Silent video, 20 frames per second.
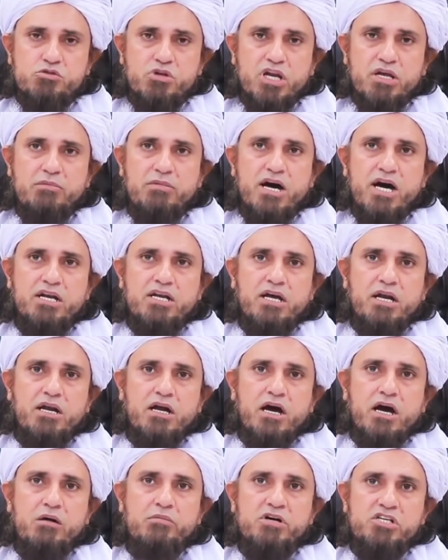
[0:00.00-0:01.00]
सलेमान
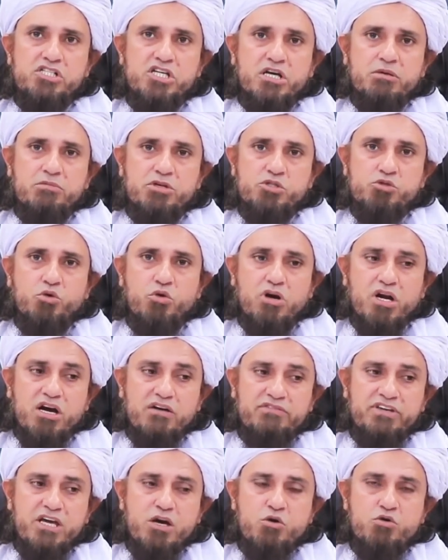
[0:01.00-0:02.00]
अल आमश एक मशहूर
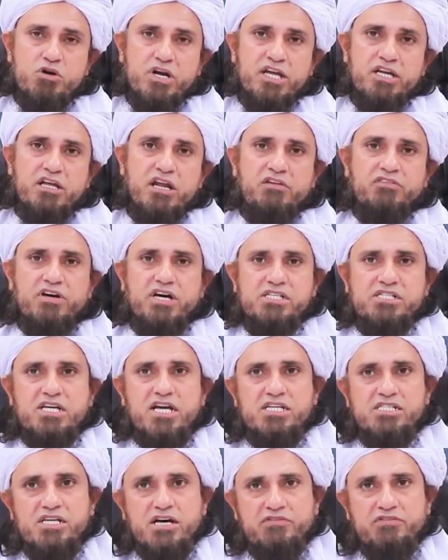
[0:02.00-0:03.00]
रावी हैं उन्होंने इन अल्फाज
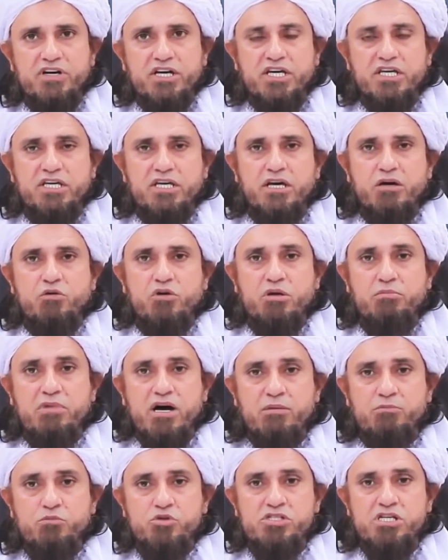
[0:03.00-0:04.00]
का इजाफ़ा किया है और
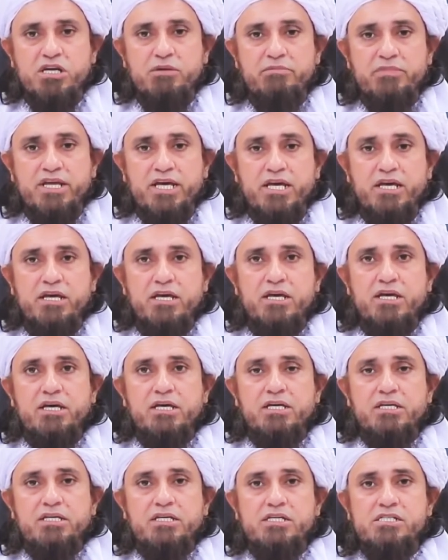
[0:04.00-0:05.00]
इमाम मुस्लिम ने
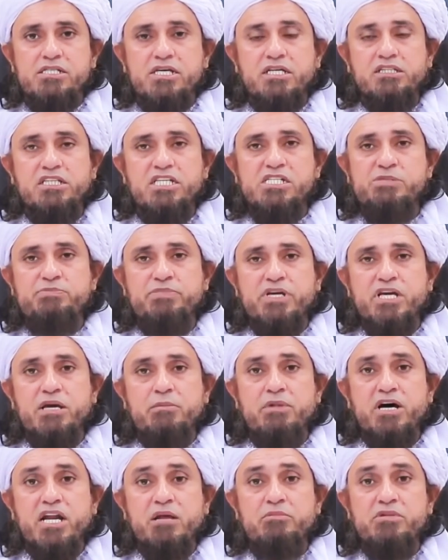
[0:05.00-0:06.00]
इस हदीस
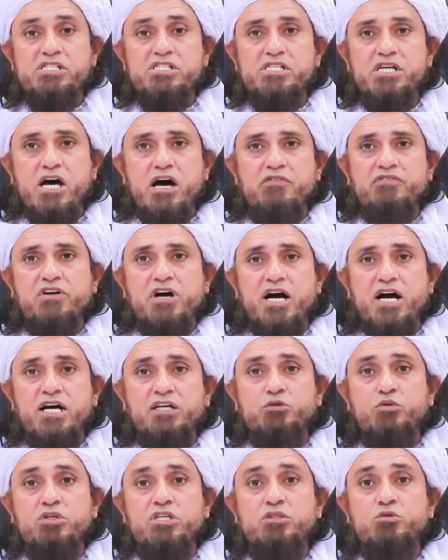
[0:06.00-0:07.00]
के बारे में साफ कहा
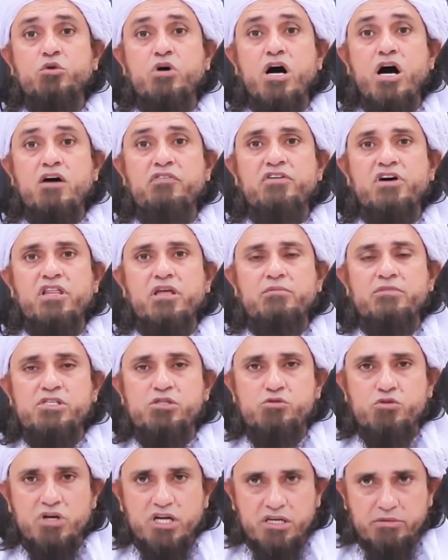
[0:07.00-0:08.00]
है तुरीद
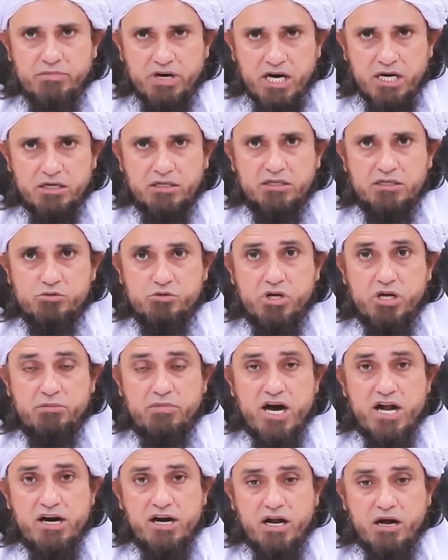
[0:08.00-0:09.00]
आफ़ामिन सुलेमान के
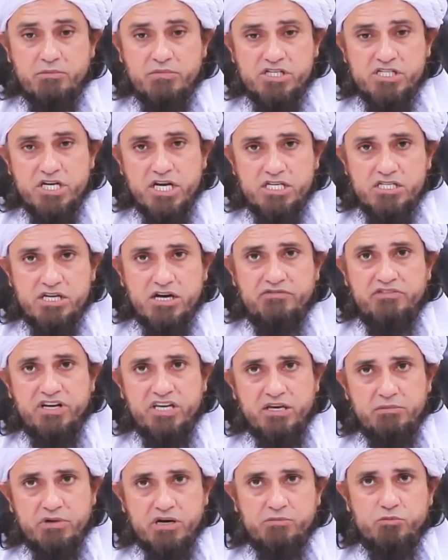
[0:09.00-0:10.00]
सुलेमान अलामश का
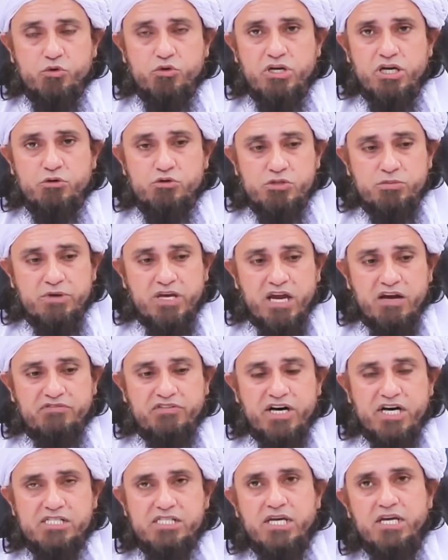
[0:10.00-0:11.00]
इजाफ़ा ये मकबूल है उसके
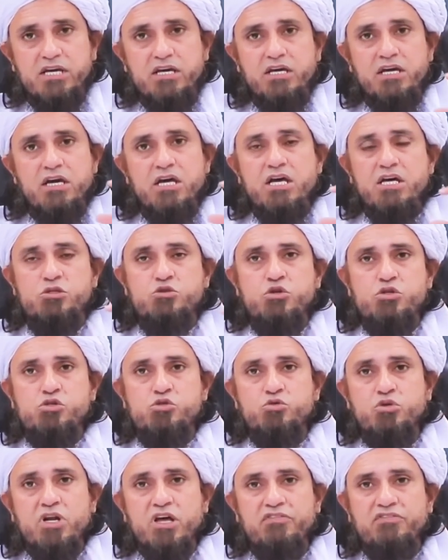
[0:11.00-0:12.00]
अल्फाज हैं जो
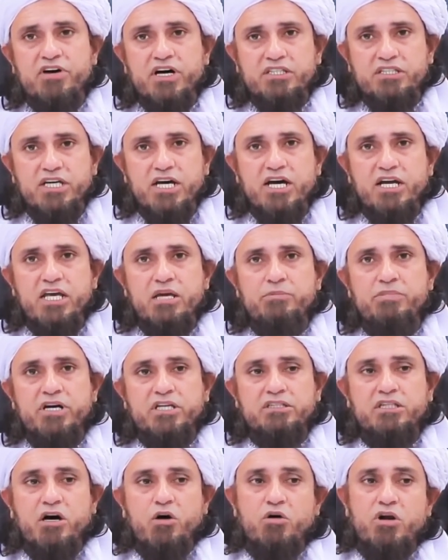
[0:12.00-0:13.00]
सूर फातिहा नहीं
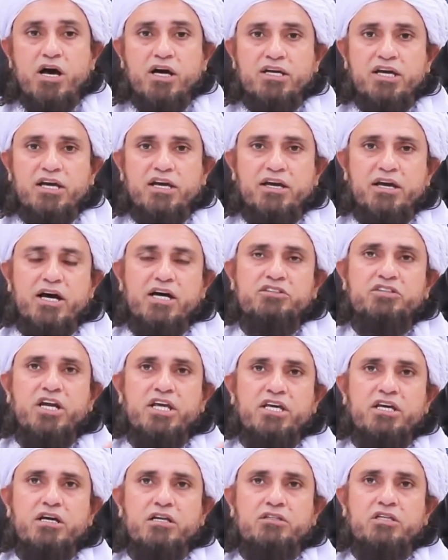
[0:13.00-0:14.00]
पढ़ता और आगे किरात
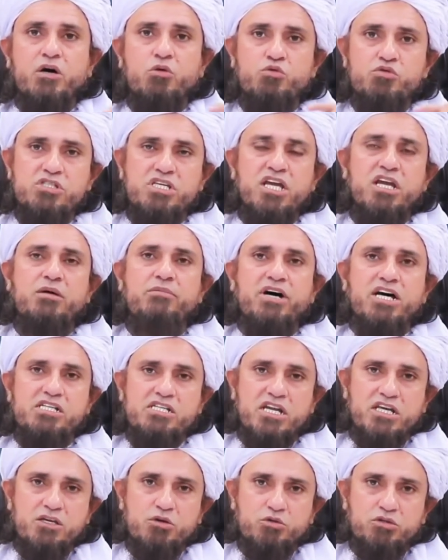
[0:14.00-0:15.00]
नहीं करता उसकी
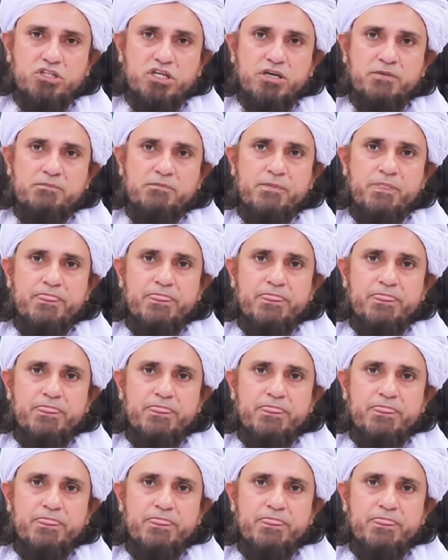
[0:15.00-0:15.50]
नमाज नहीं होती